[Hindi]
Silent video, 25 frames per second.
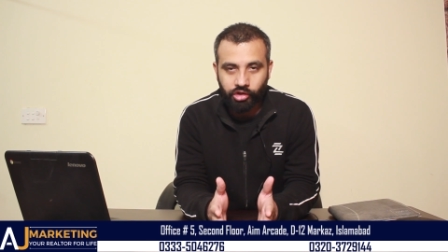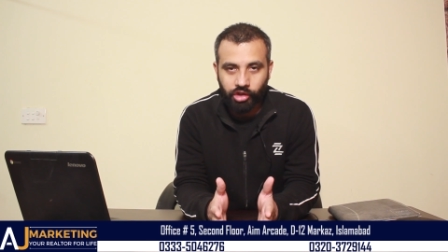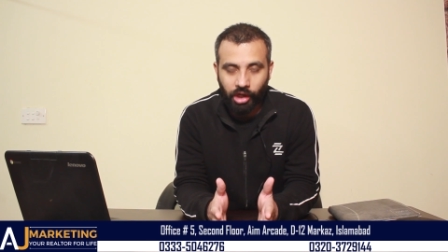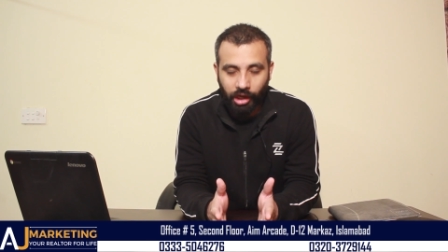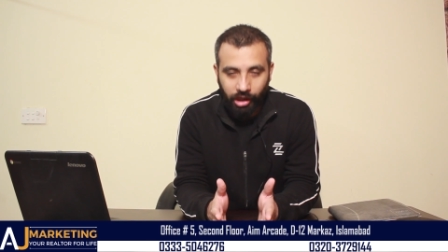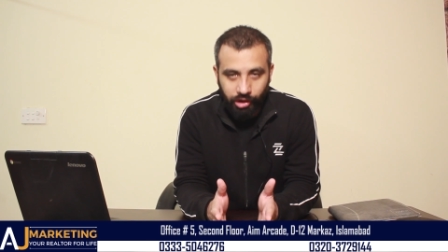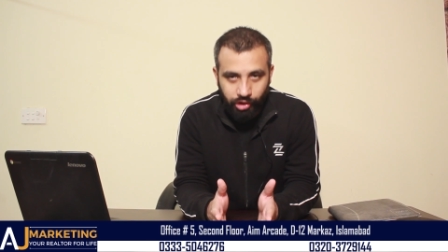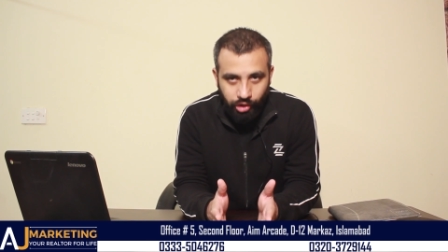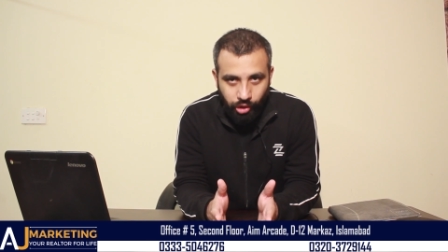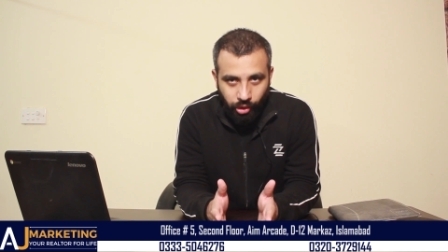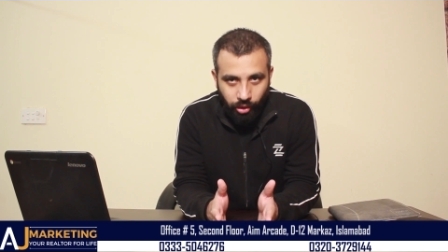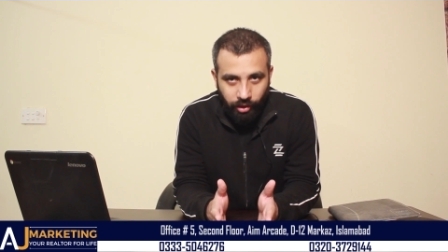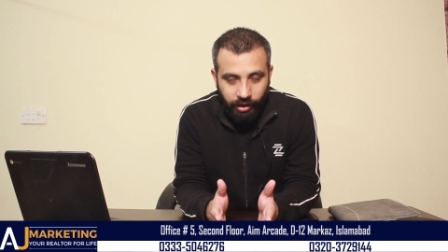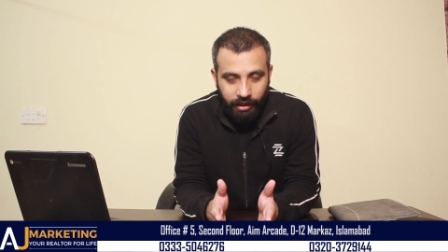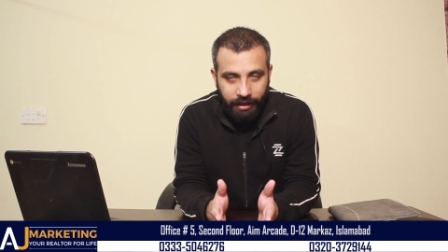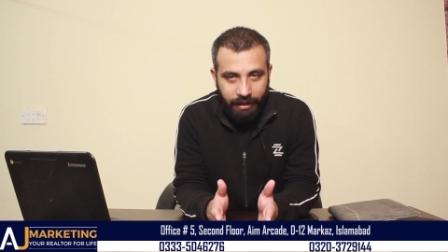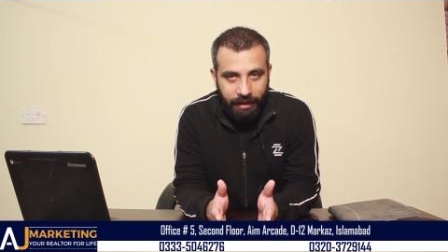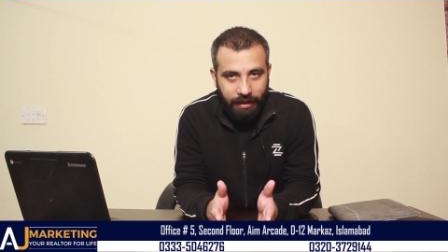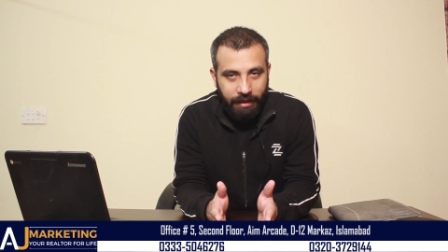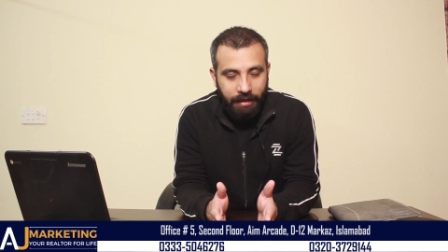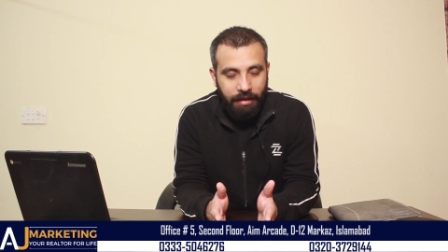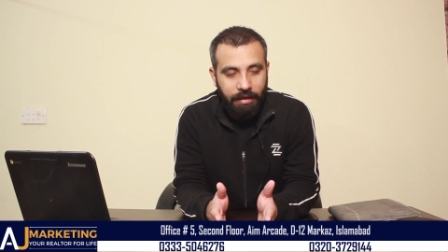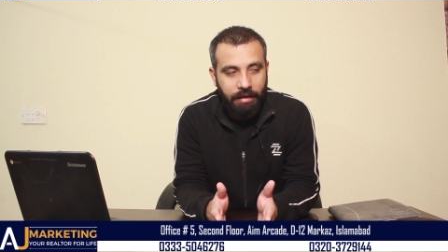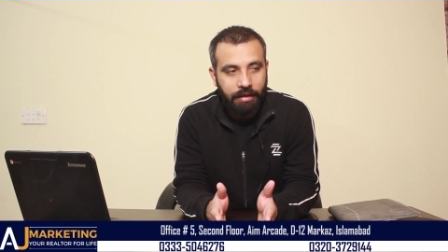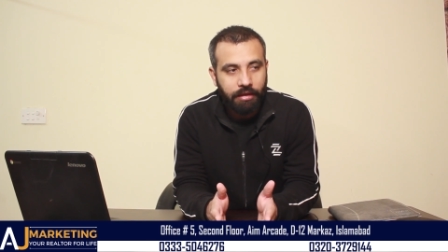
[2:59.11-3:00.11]
जा चुके
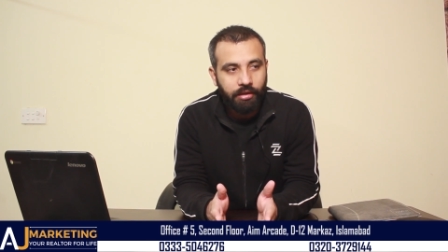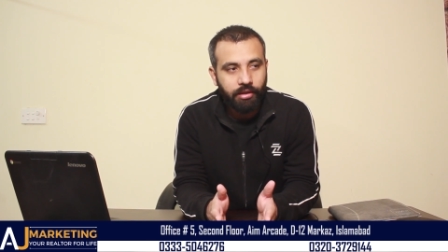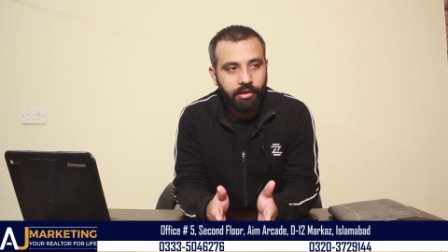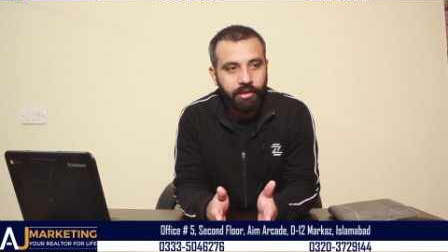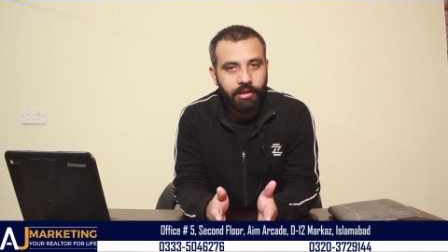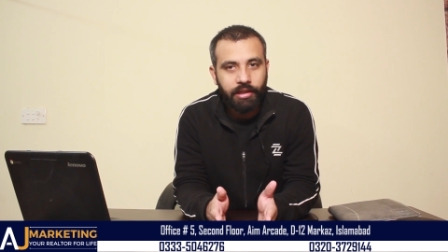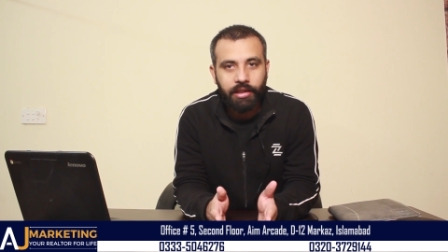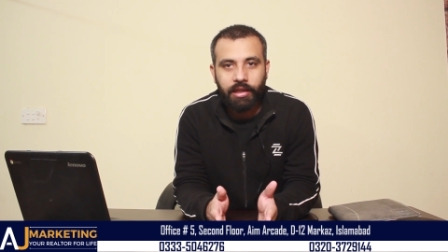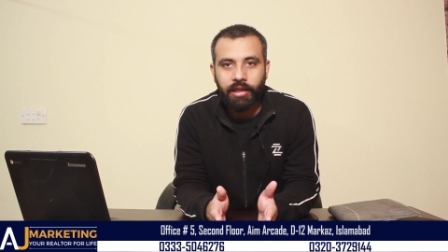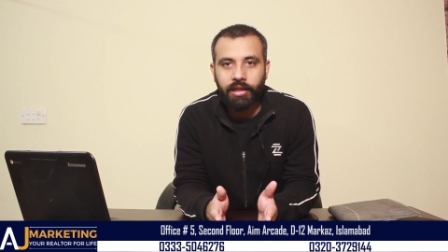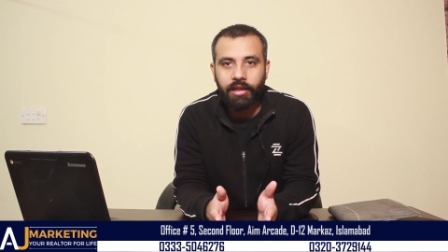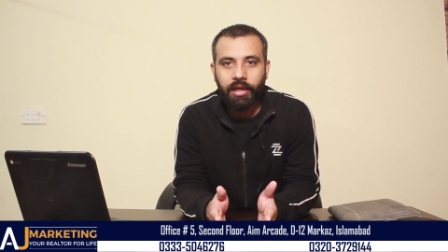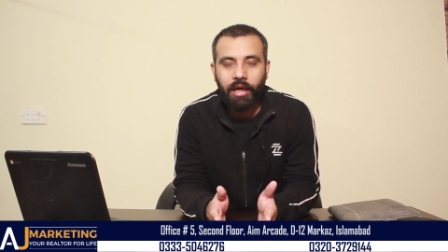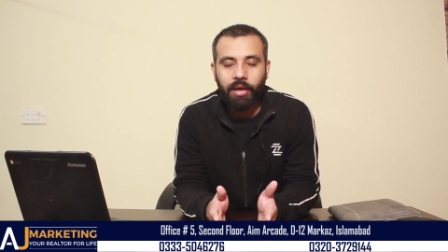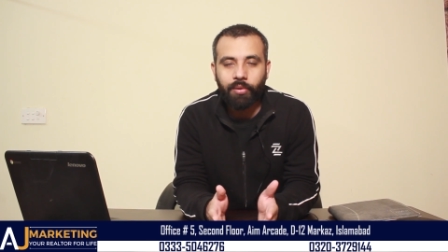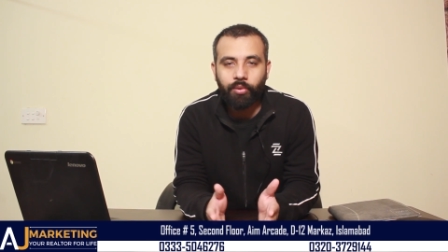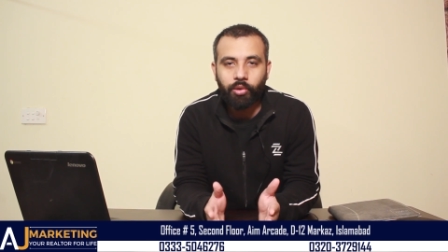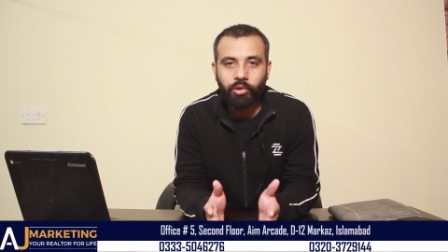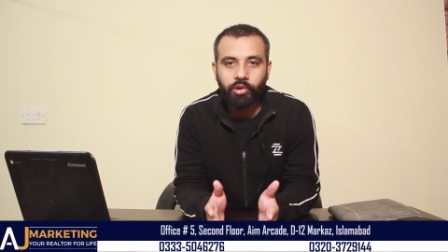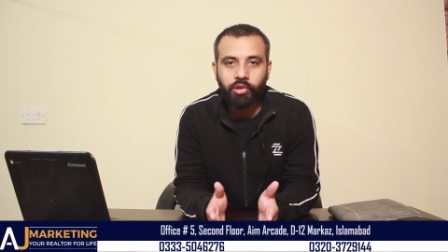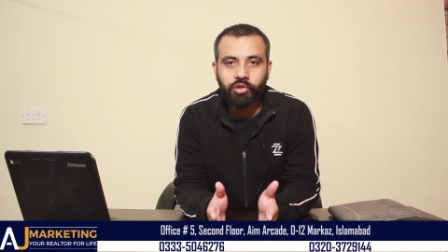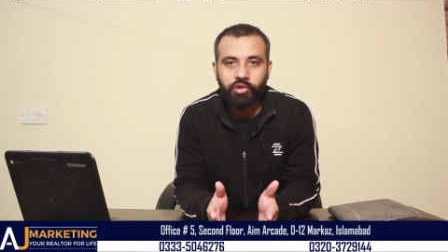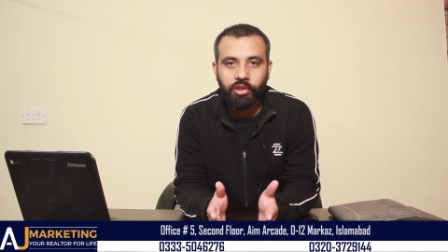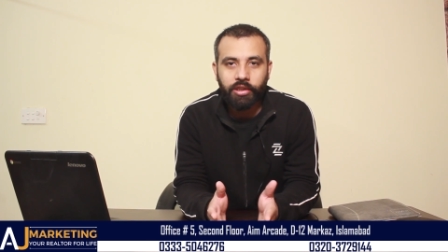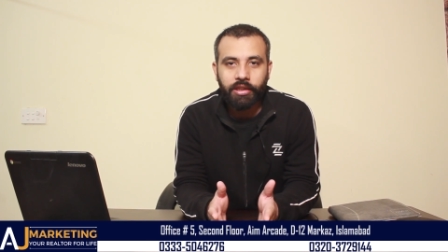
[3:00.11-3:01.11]
हैं ठीक है यार वो तो